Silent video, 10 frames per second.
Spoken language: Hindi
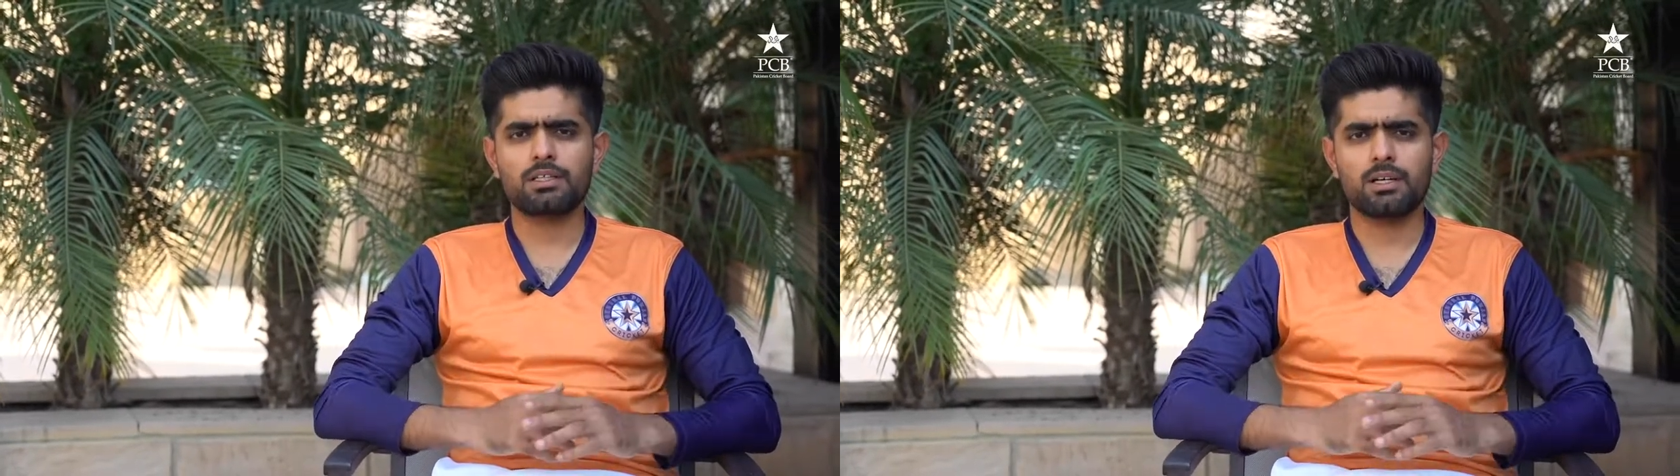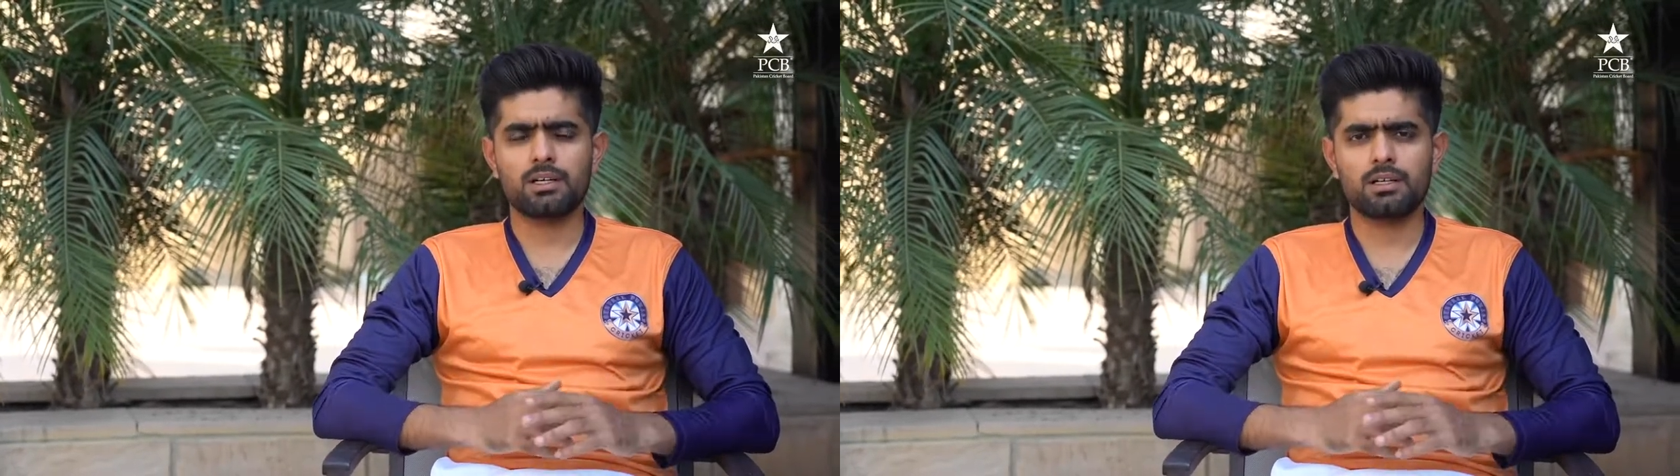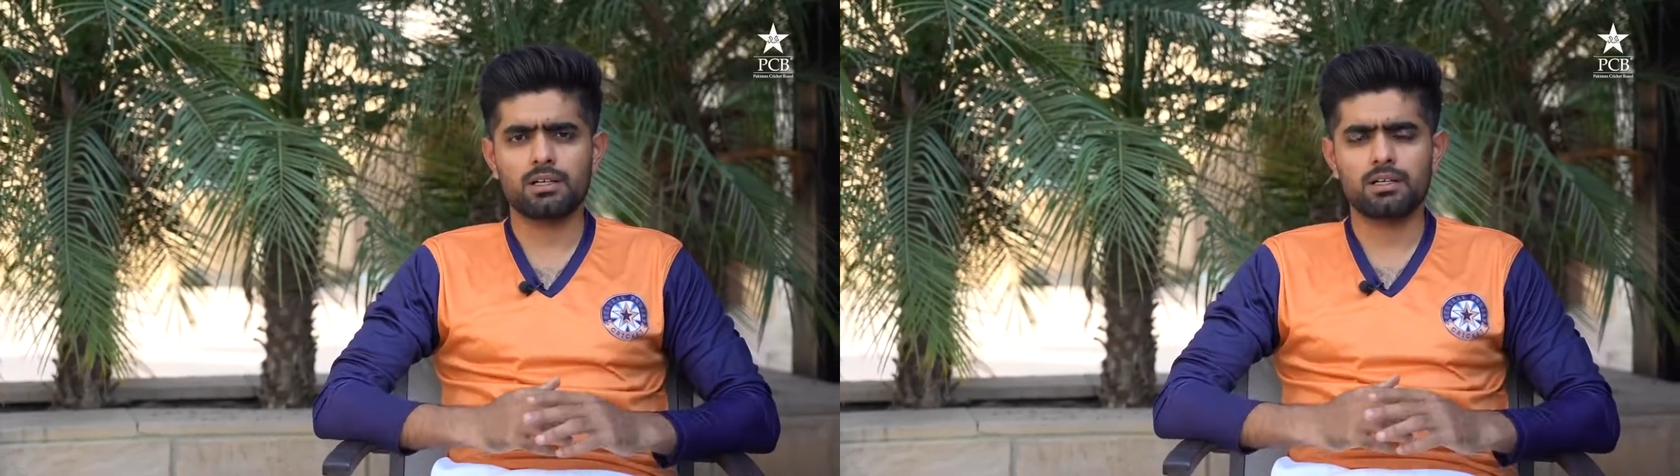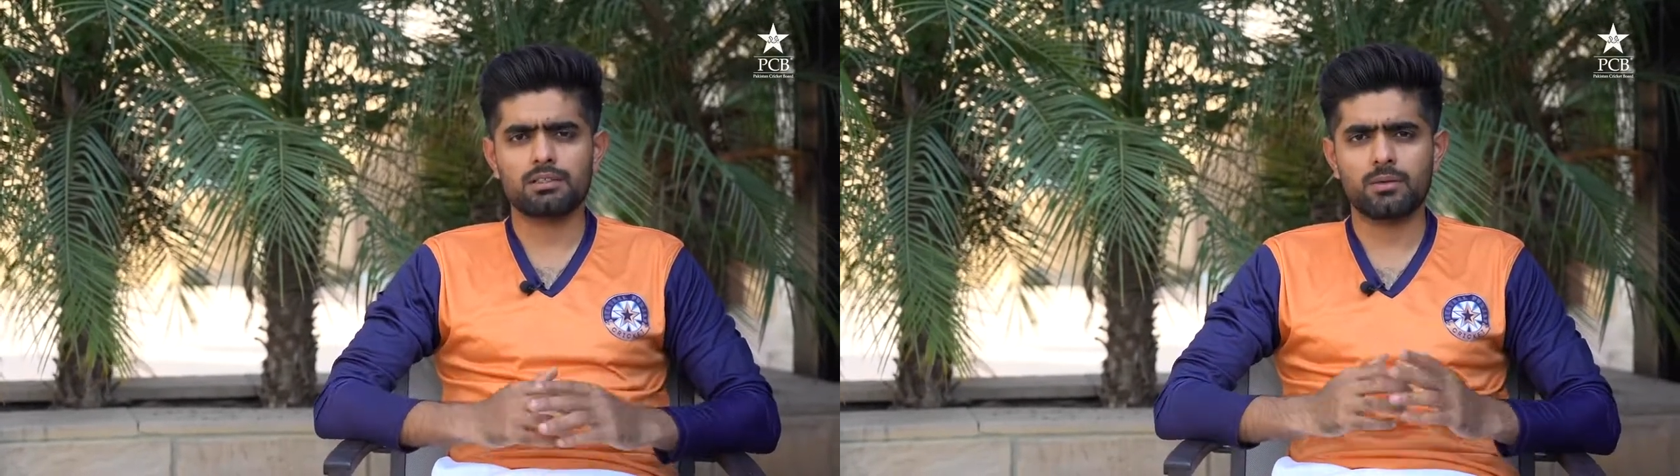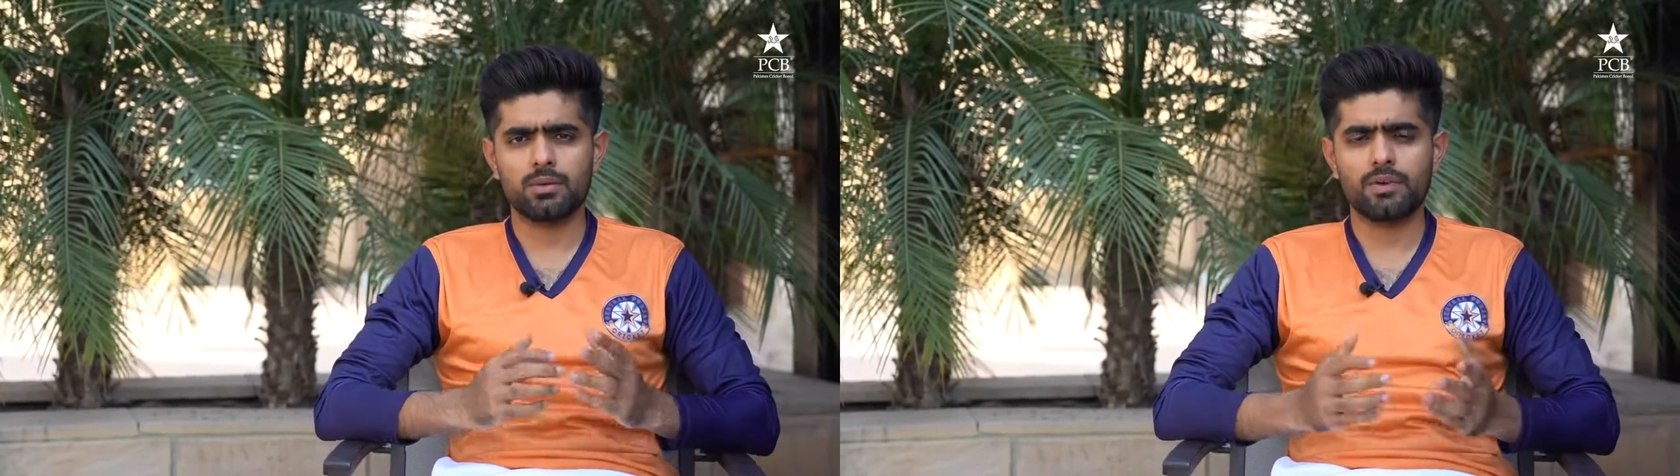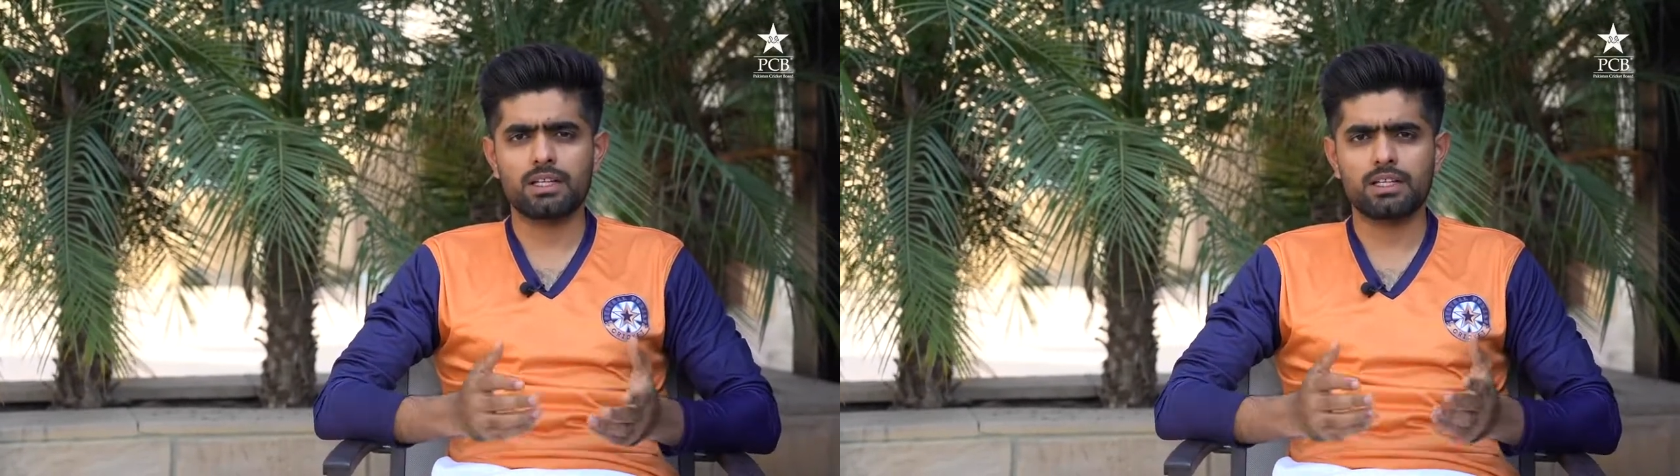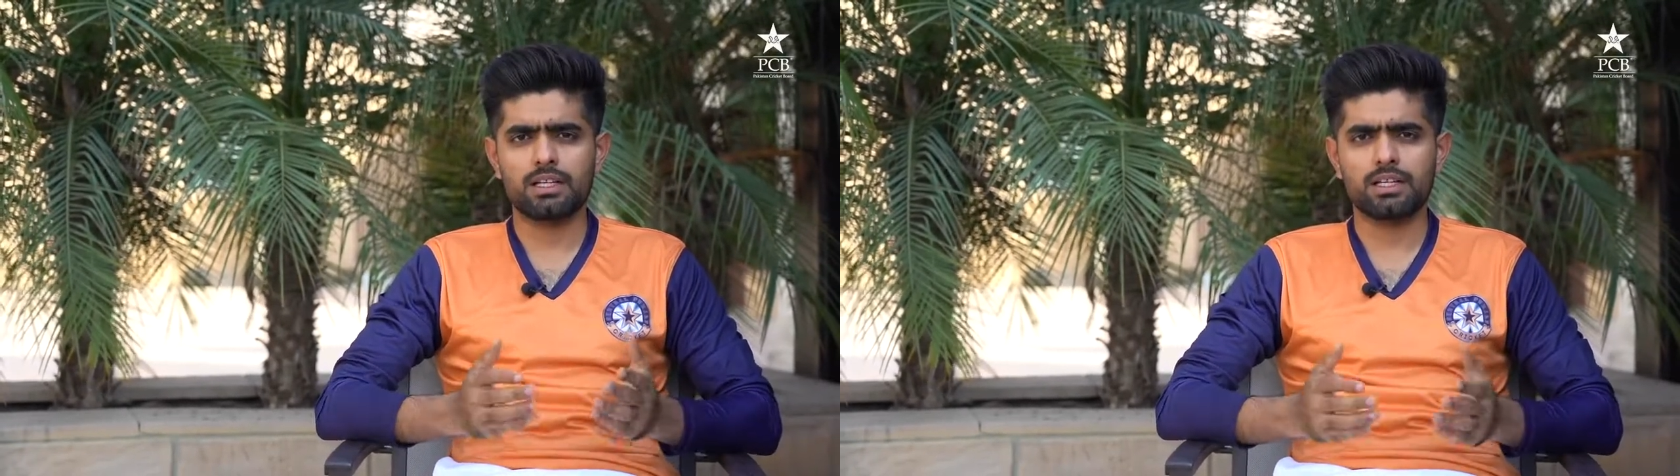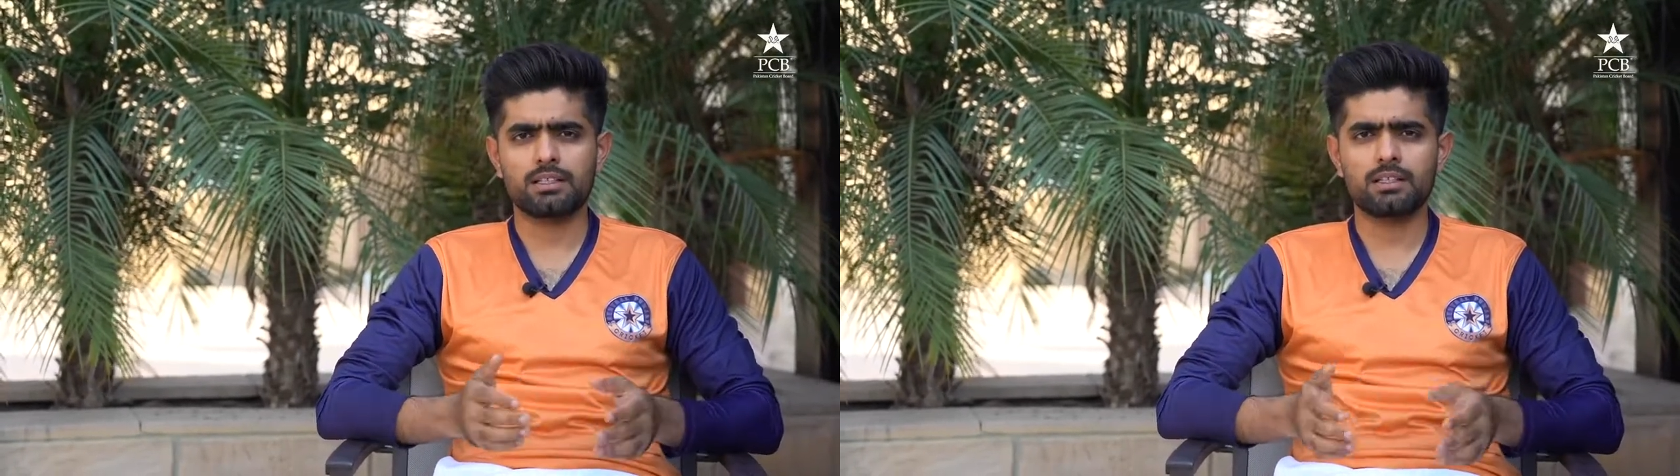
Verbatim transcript: सेमीफाइनल खेले